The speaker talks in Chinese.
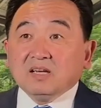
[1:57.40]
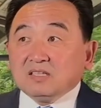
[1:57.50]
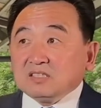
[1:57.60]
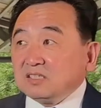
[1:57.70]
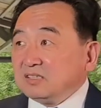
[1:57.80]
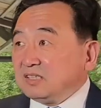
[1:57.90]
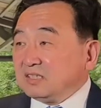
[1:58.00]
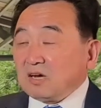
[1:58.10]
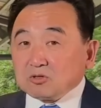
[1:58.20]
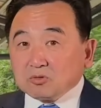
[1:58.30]
涉及
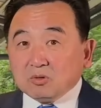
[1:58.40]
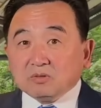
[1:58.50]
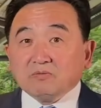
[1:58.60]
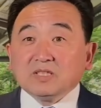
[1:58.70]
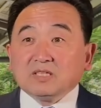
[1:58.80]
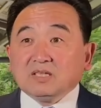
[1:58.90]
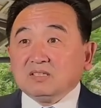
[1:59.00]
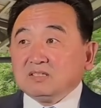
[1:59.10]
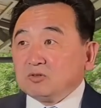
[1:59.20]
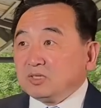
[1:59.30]
到所有的问题，
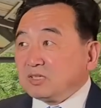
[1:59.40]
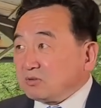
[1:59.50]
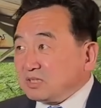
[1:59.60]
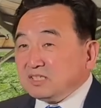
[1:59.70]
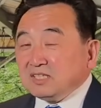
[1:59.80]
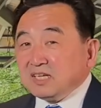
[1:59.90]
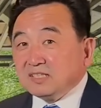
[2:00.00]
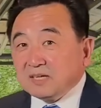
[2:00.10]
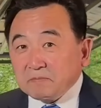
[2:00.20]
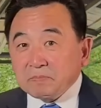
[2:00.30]
所以到今天
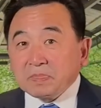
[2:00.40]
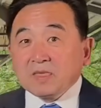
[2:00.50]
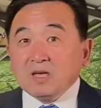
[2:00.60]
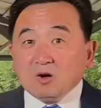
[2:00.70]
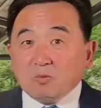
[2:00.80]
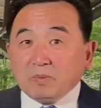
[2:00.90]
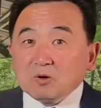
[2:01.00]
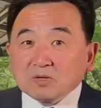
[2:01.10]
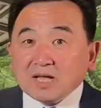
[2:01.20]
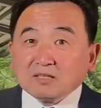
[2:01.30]
呢，我没
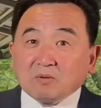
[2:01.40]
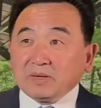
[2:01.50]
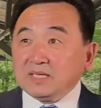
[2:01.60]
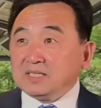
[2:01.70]
有看到媒